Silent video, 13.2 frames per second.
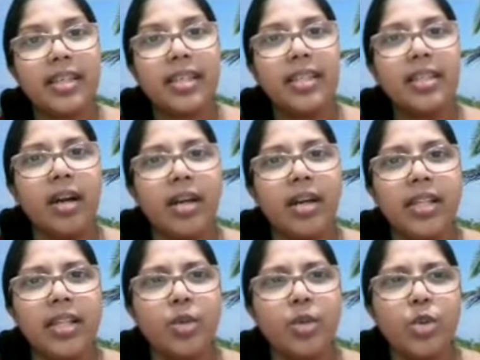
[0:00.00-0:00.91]
இந்த
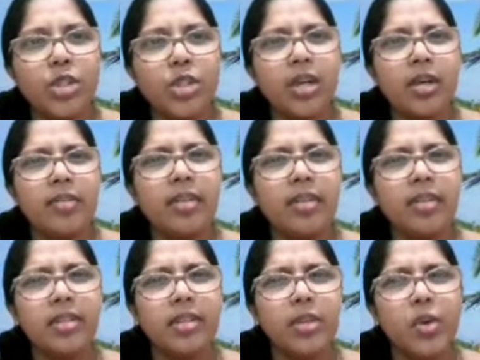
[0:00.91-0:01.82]
கழுதை கொஞ்ச நாள்
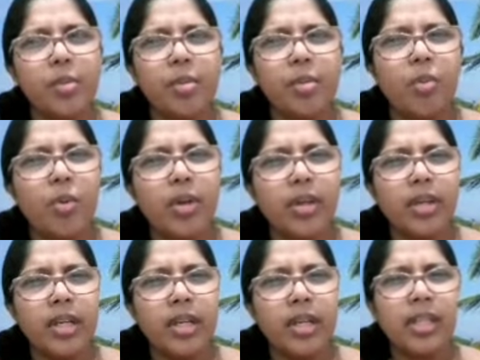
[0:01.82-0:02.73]
வந்து இந்த குப்பை மூட
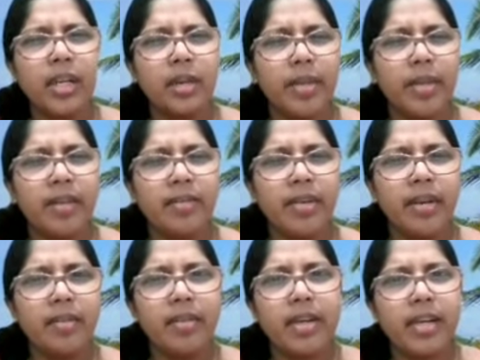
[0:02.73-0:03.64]
தன்னை மேல விழ
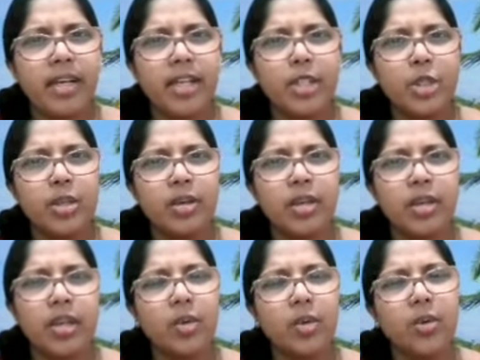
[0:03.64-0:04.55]
விழ நினைச்சா
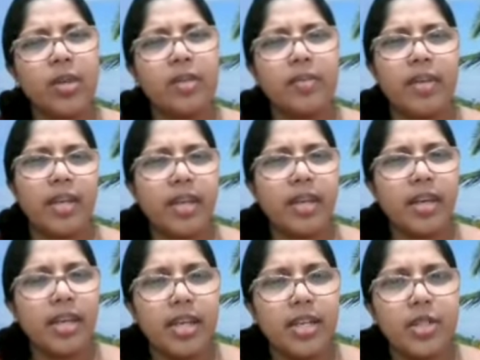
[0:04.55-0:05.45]
ஐயோ என்ன
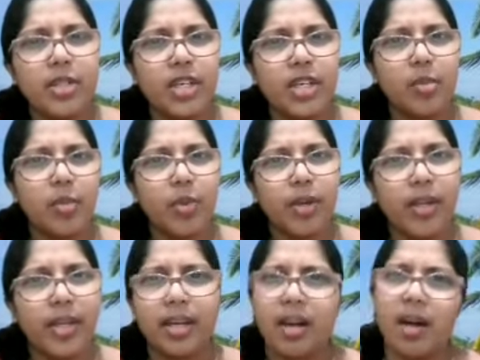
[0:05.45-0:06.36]
வேணான்னு நினைச்சிட்டாங்க போல
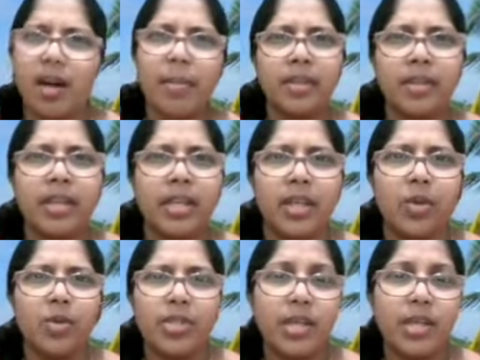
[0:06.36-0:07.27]
என்னை காப்பாத்த என்னை
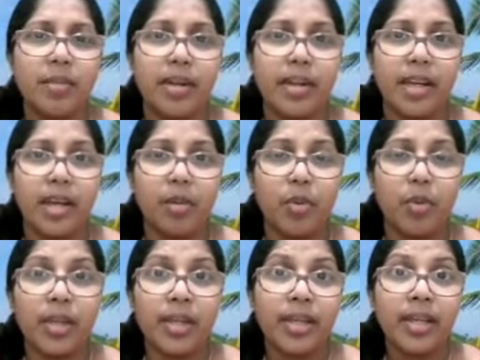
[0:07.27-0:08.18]
யோசிக்க மாட்டாங்க போல